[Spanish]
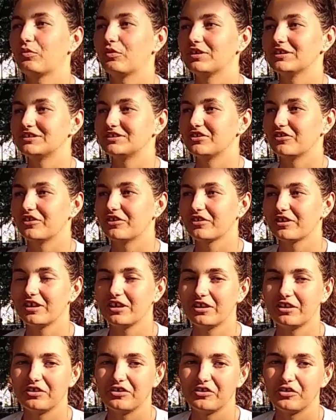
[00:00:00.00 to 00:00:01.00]
Pues yo creo que
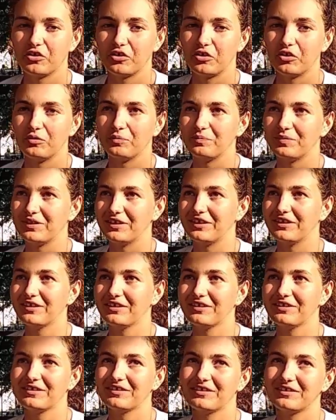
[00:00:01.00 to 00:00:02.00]
el no compli.